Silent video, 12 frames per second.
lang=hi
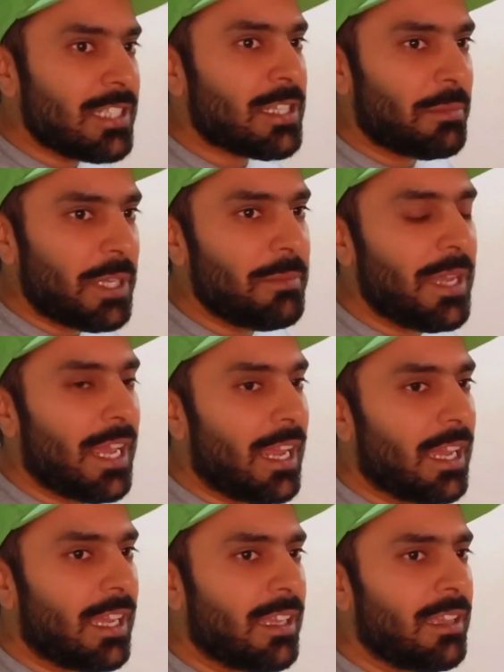सी ना समझ में
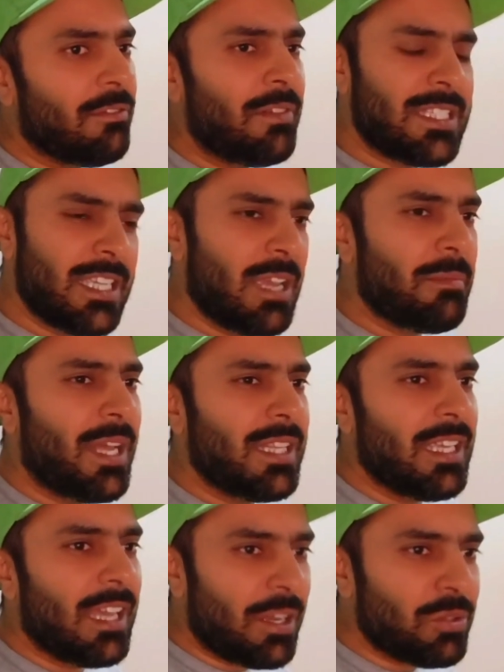आया वैसे एक
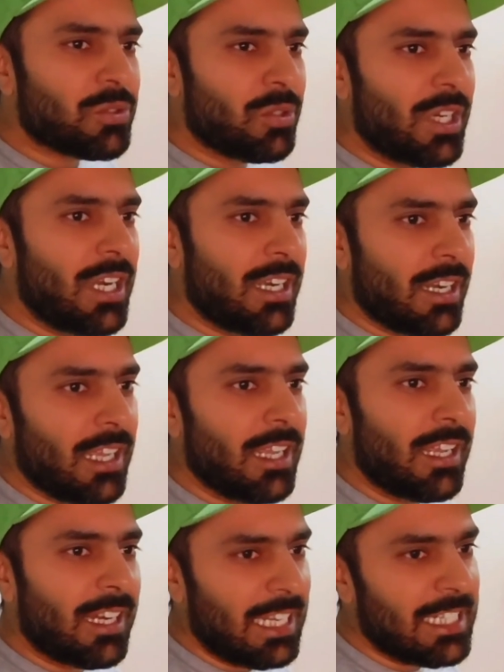बात है यार उसको ना अंडे
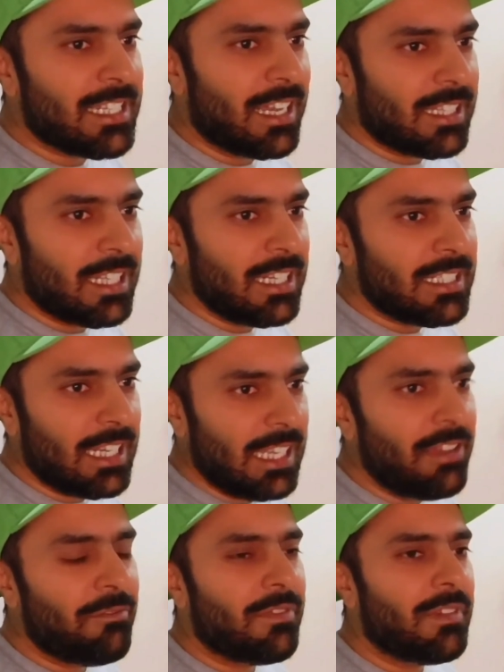अरेंज कर देने
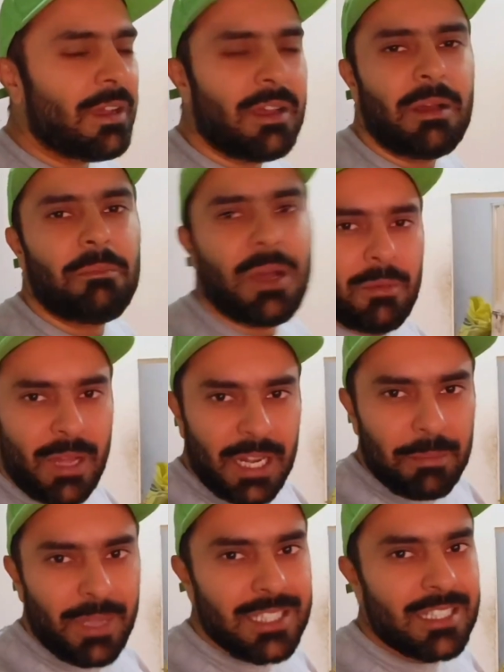चाहिए अब
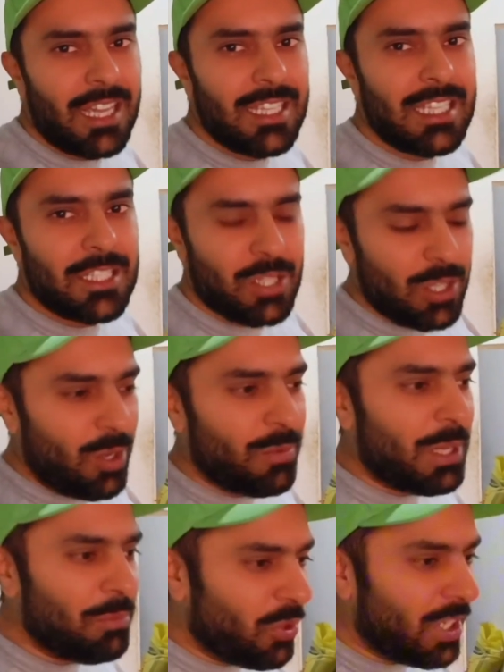हमारे पास गाइस
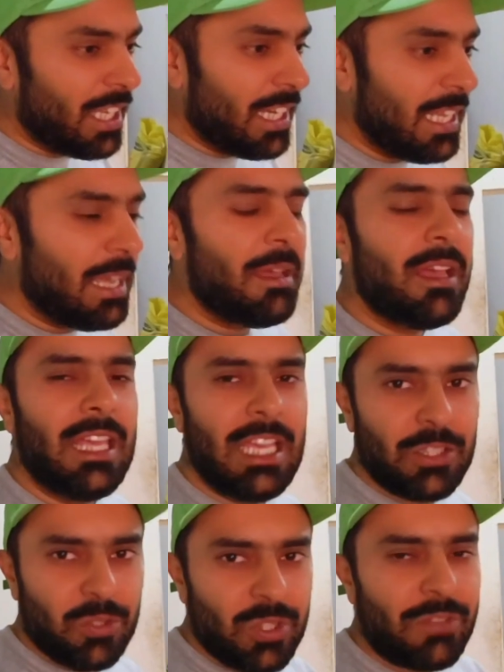एस्ट्रोलॉग की मुर्गियां नहीं है
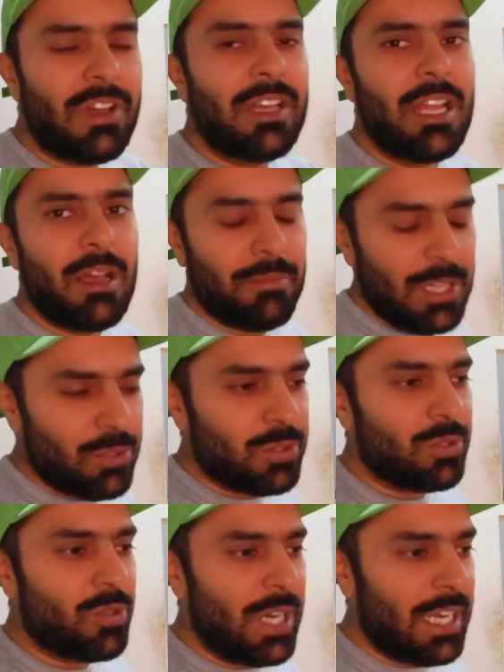एक दो दफा ना हमने
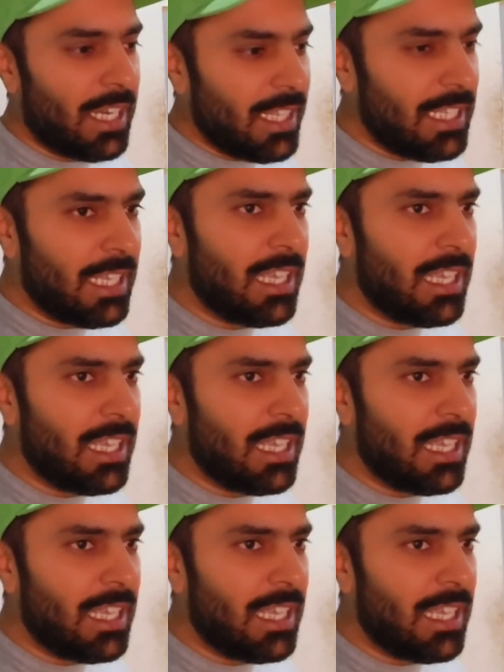उनको अंडे